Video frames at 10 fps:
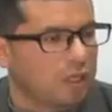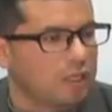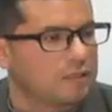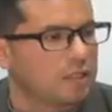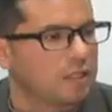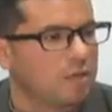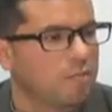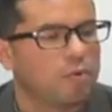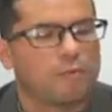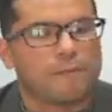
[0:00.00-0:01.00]
en este
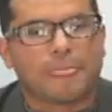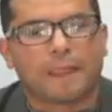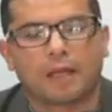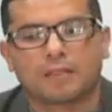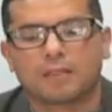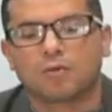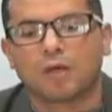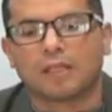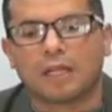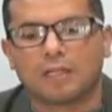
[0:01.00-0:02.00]
tiempo hacer un
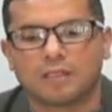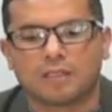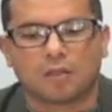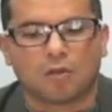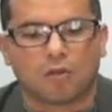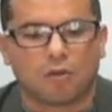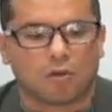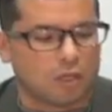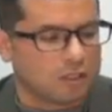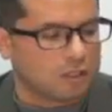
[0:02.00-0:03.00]
análisis de todo
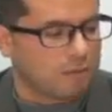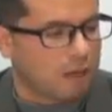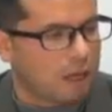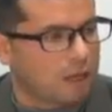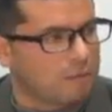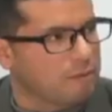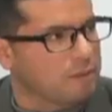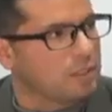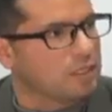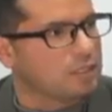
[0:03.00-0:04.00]
lo que se va a
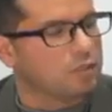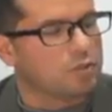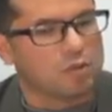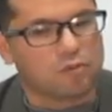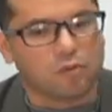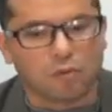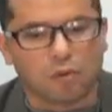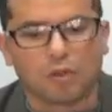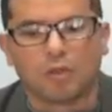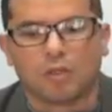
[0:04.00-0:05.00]
vivenciar dentro del
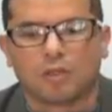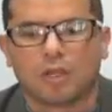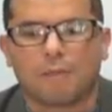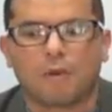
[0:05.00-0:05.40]
fútbol de la